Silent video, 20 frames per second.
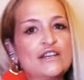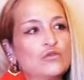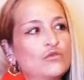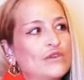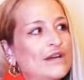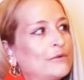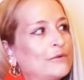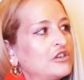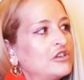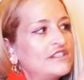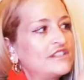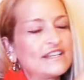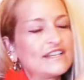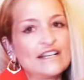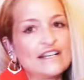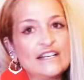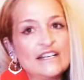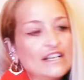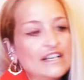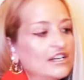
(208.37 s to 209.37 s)
en una
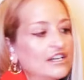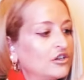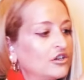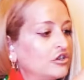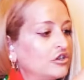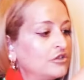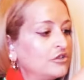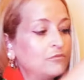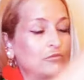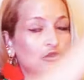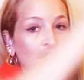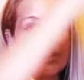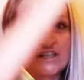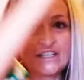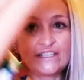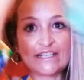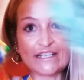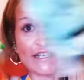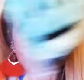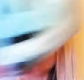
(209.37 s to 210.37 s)
bolsa con
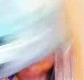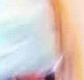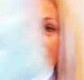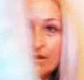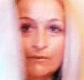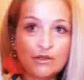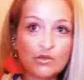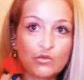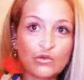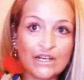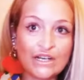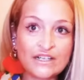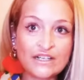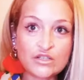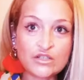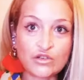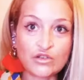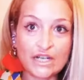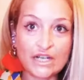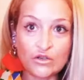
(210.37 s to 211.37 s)
bolsitas individuales
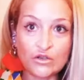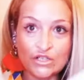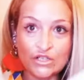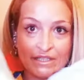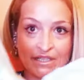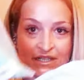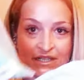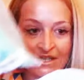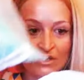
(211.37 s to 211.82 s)
con las cositas